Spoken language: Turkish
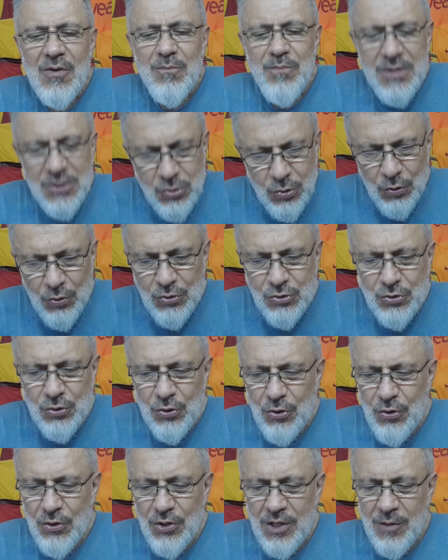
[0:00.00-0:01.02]
bir soru
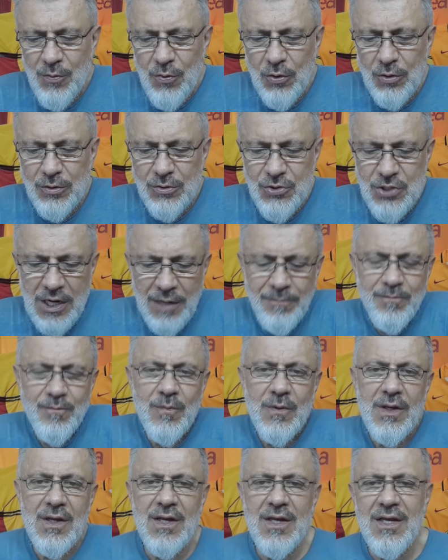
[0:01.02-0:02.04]
soruyor gibi olacağım.
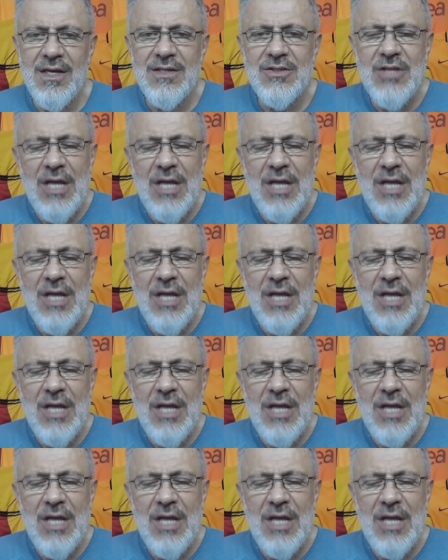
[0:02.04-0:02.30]
E,